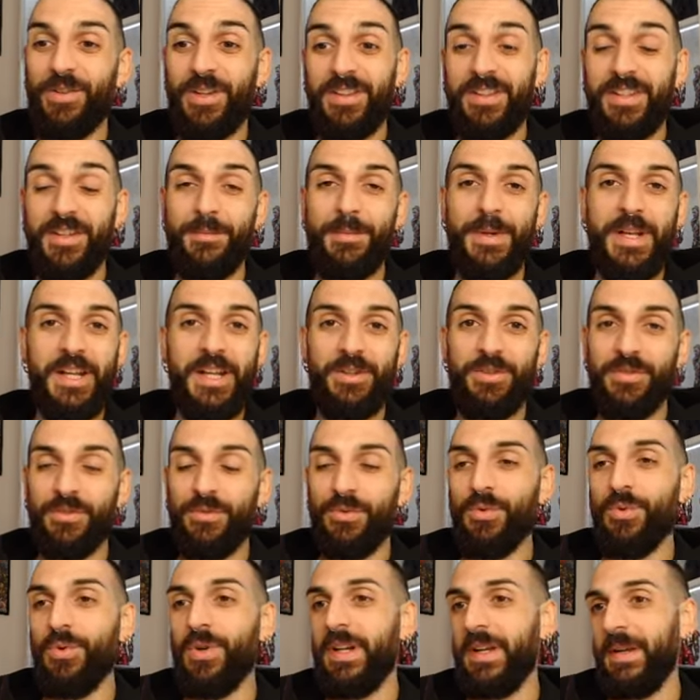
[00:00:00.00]
a Terminator
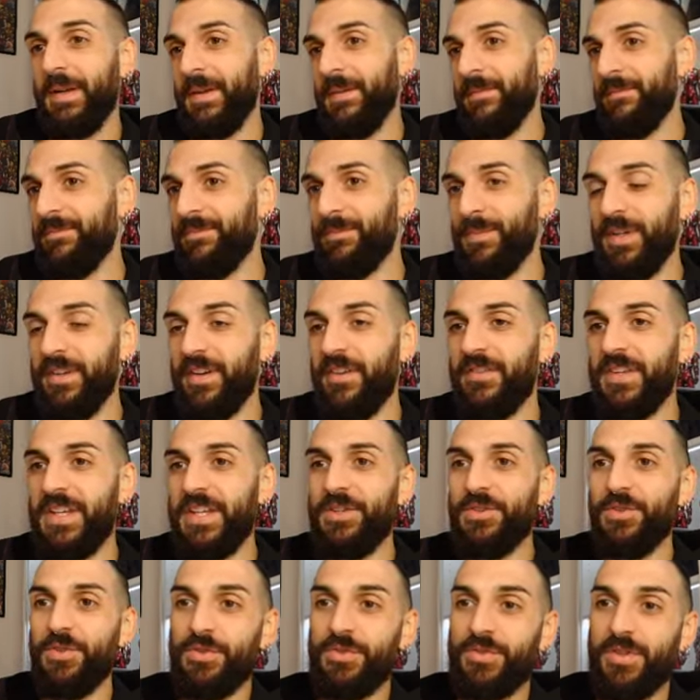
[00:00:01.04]
2,
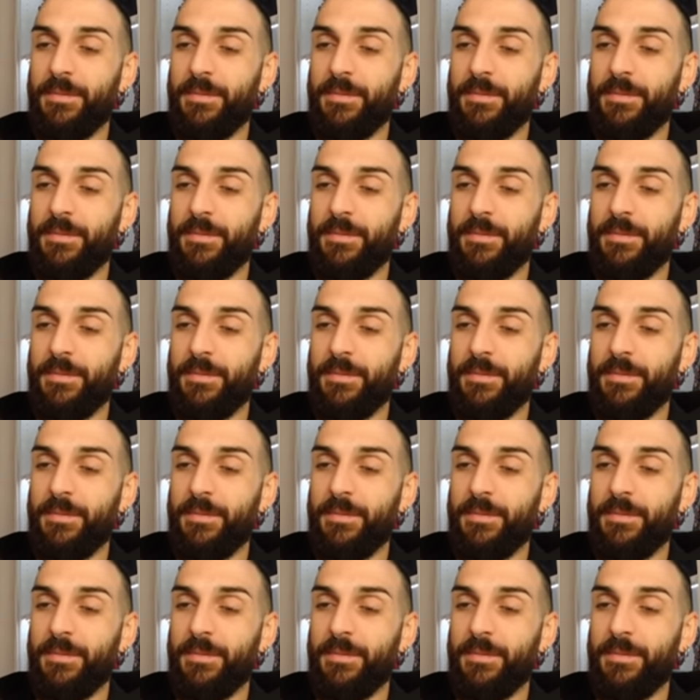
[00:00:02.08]
meraviglioso,